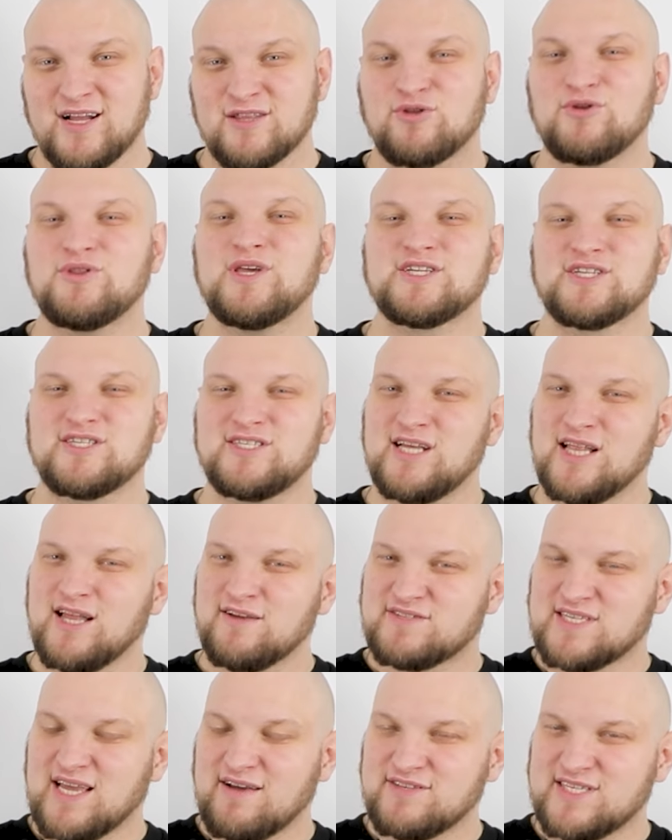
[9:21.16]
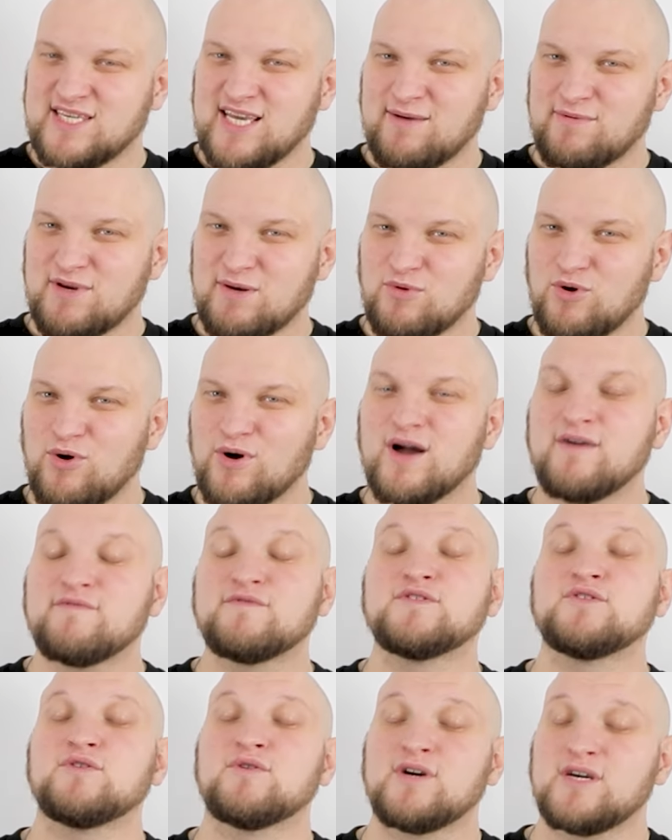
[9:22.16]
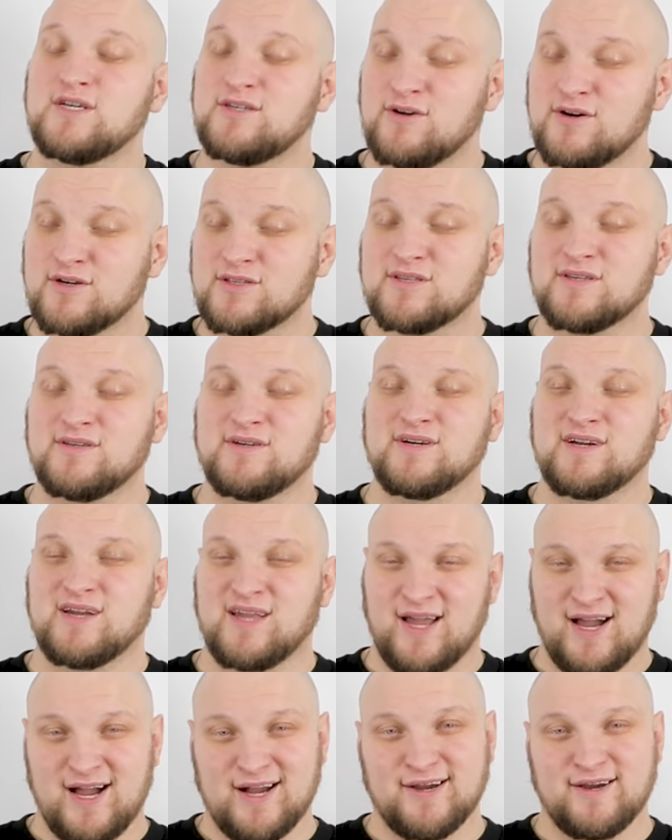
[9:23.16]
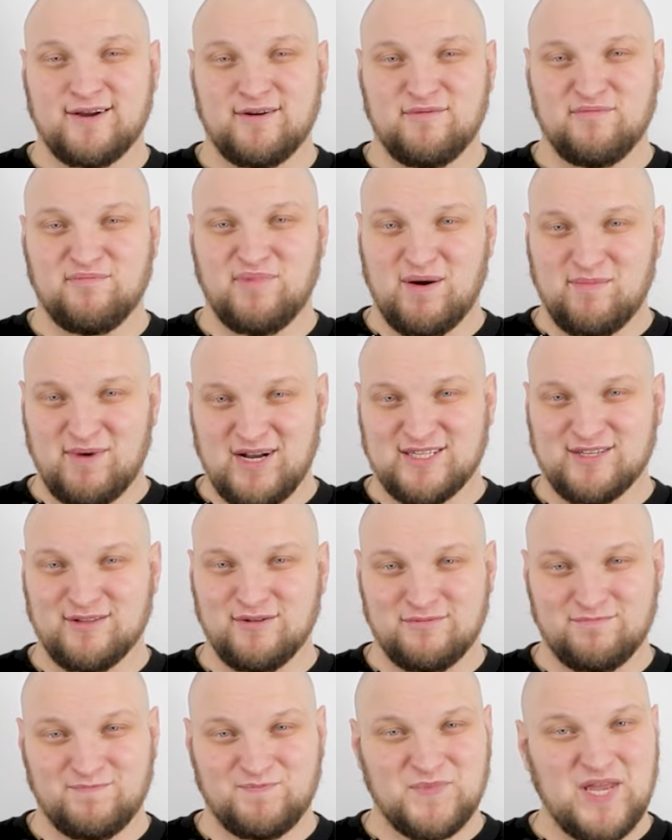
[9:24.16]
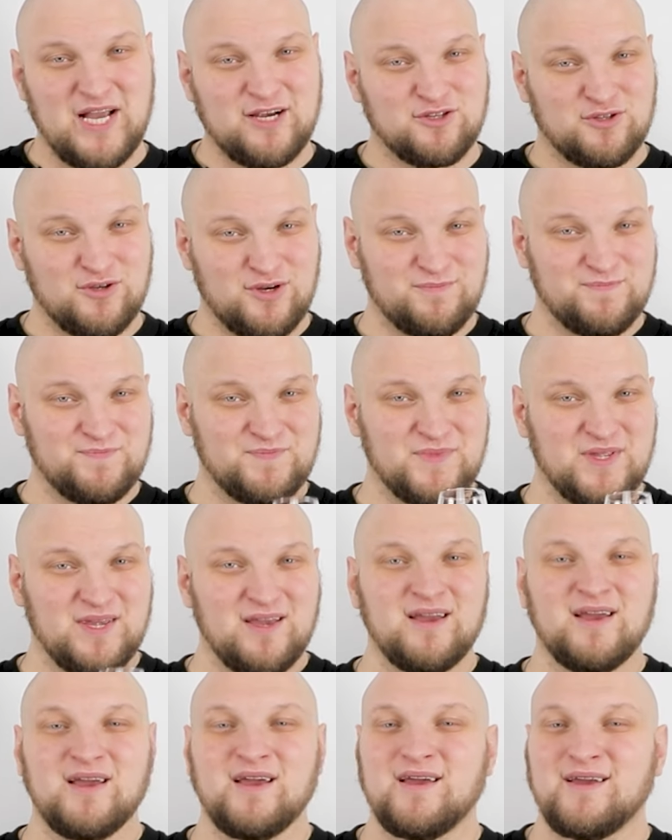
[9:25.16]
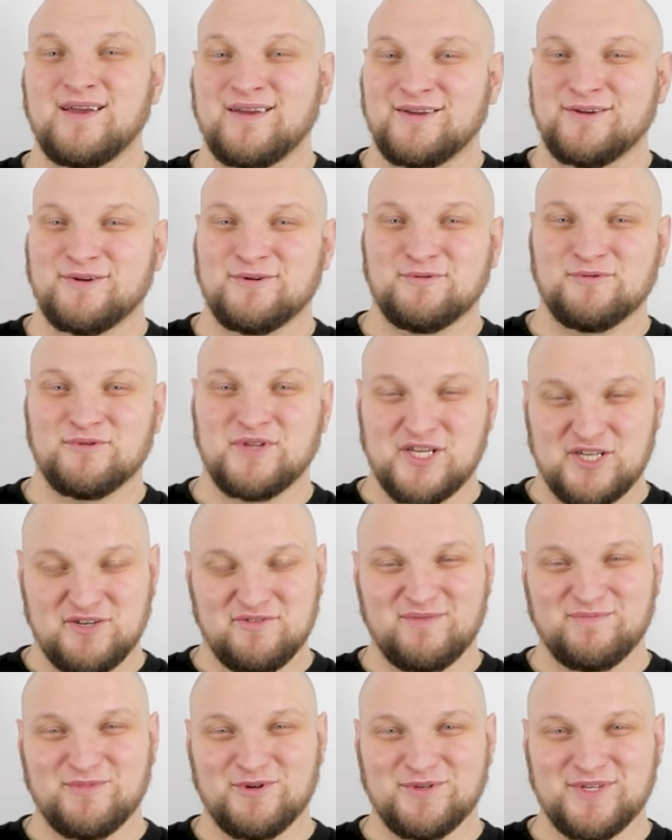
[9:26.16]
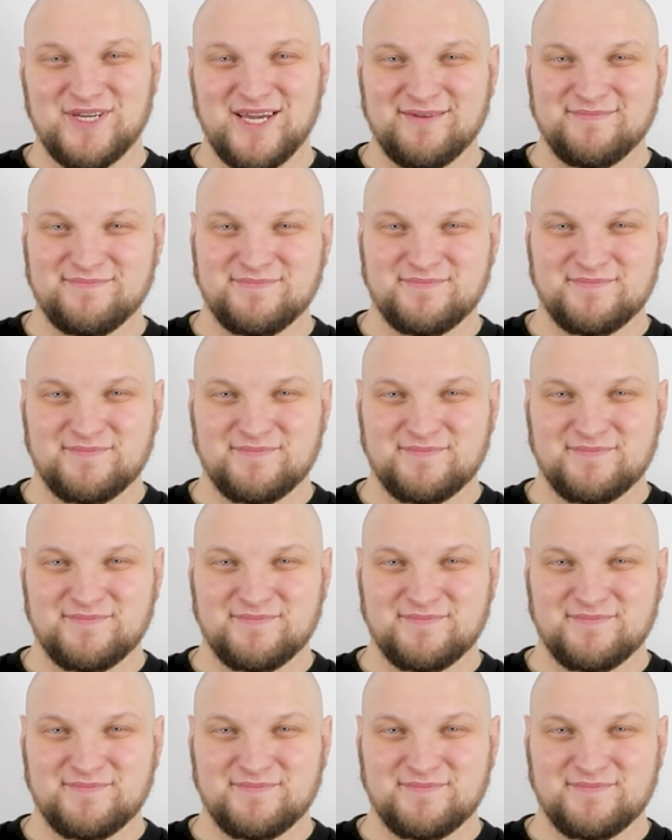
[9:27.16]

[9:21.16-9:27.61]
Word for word: то даже сделав совсем немного, все идет как по маслу. Так что удачи вам, друзья!